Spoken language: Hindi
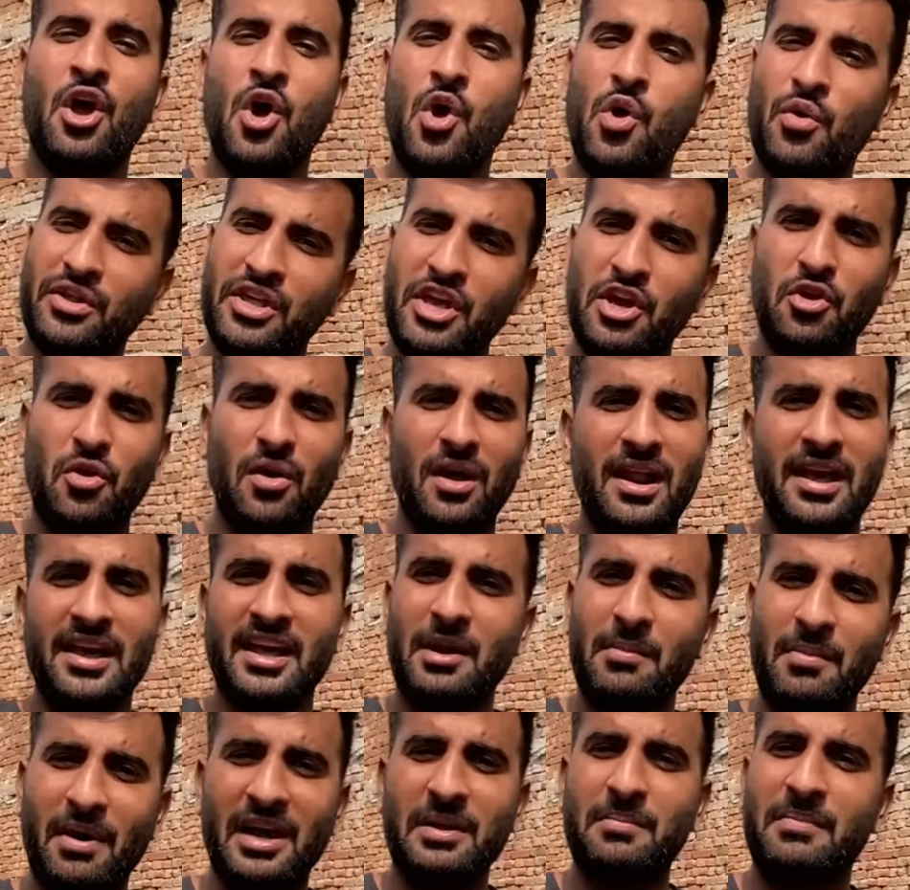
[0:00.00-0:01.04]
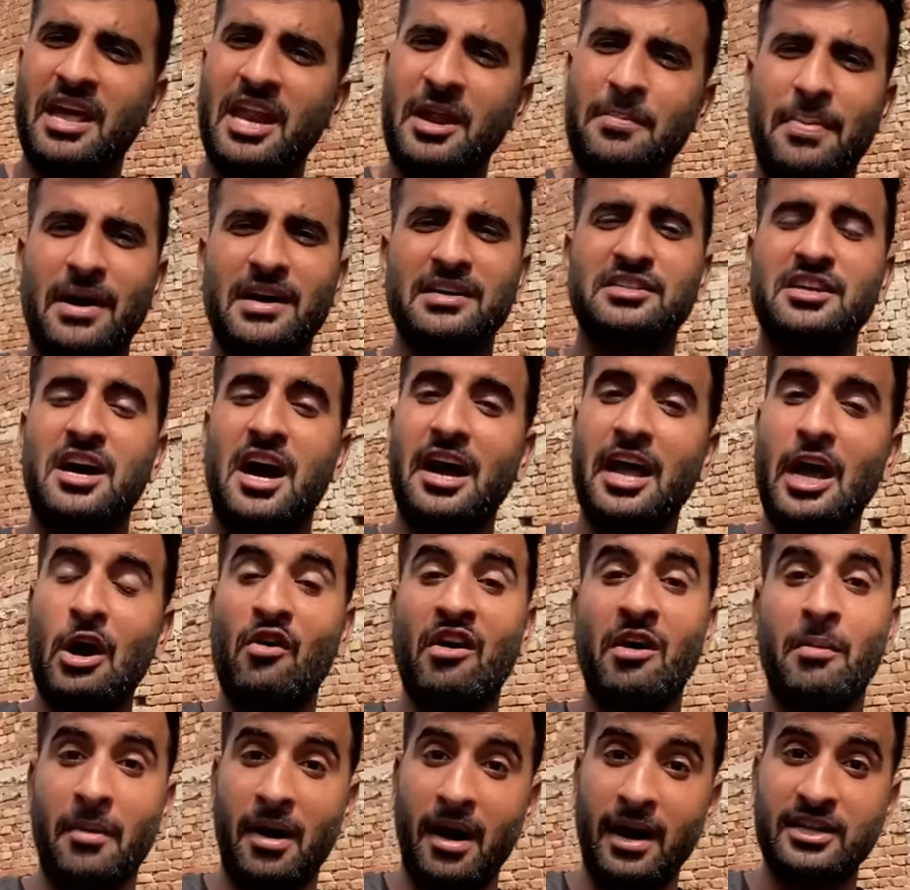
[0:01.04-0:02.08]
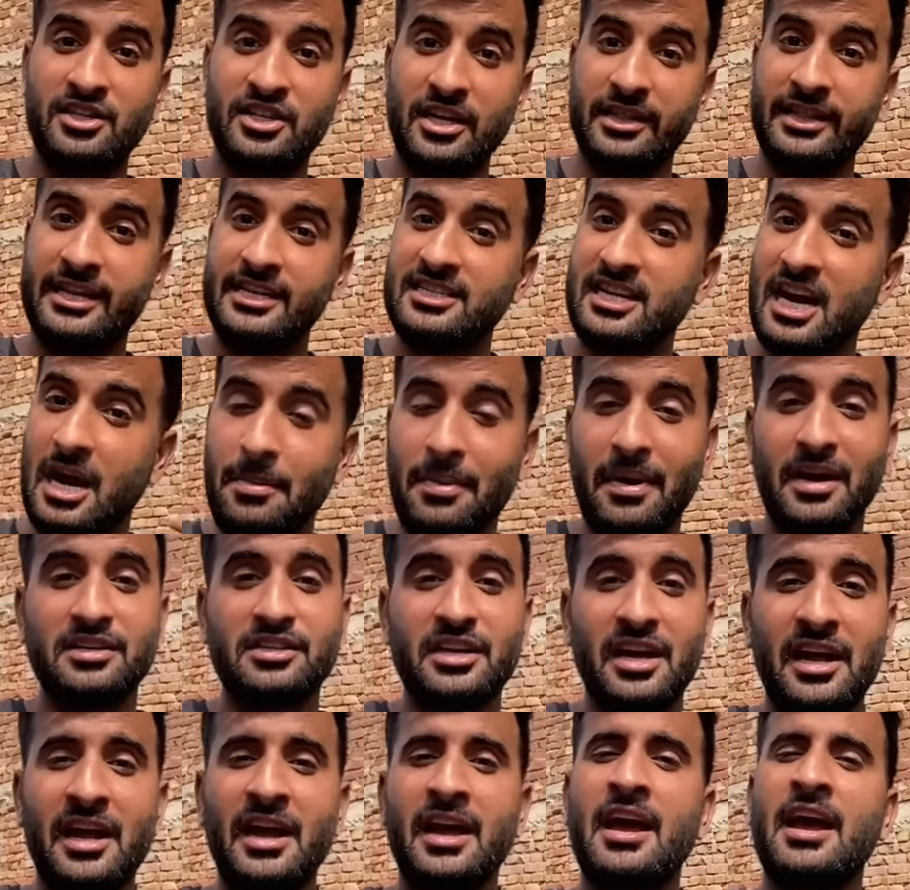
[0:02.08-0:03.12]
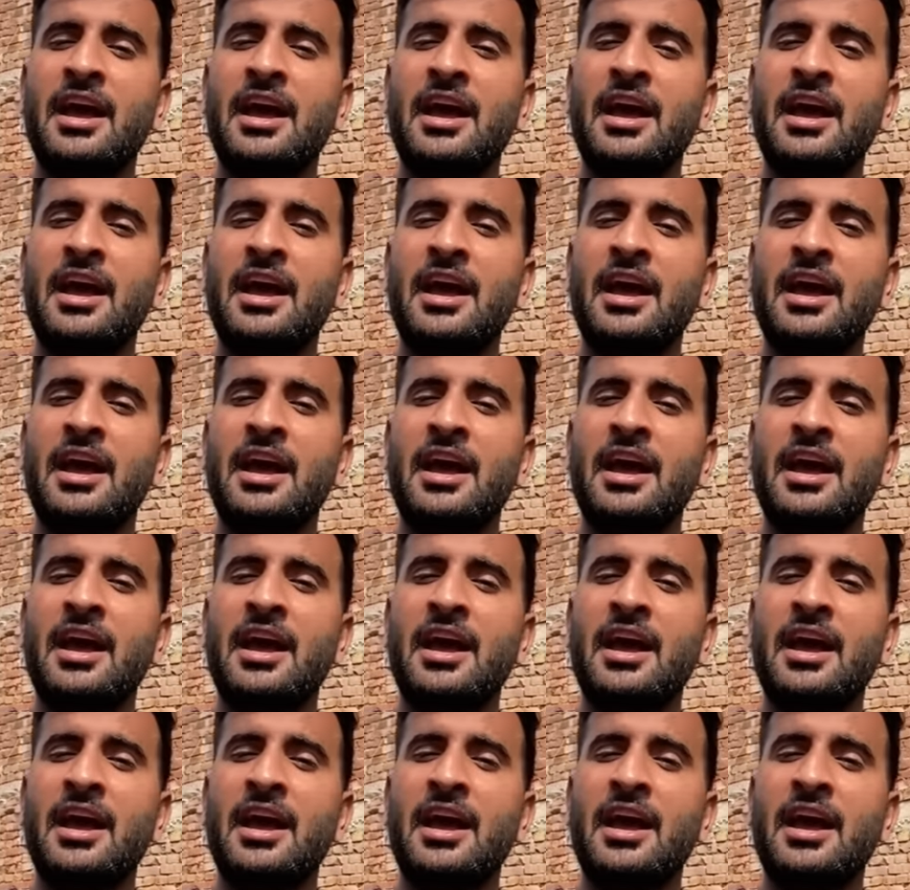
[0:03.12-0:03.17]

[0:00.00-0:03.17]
उनकी कॉल आई कि भाई मेरे पास ना आया हुआ है माल जल्दी से आप आ जाएं